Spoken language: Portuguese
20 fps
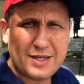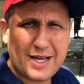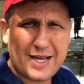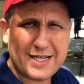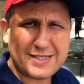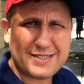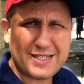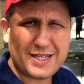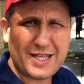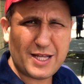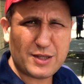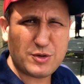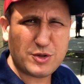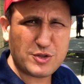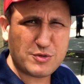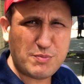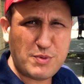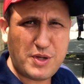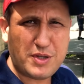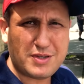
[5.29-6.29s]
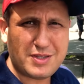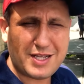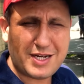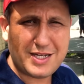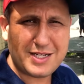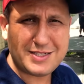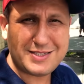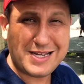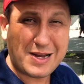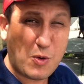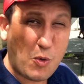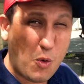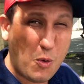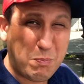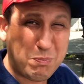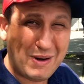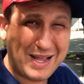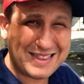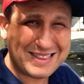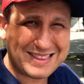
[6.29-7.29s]
essa aqui é 2013,
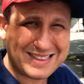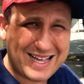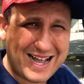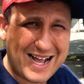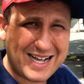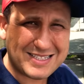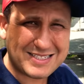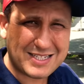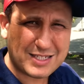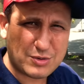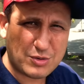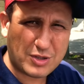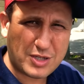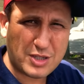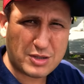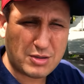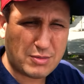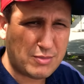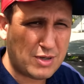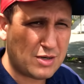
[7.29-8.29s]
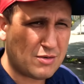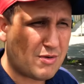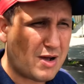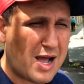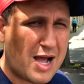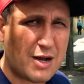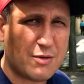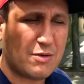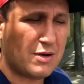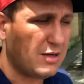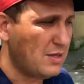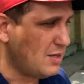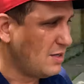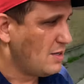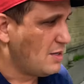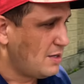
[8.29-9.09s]
completaça, tô aqui tomando água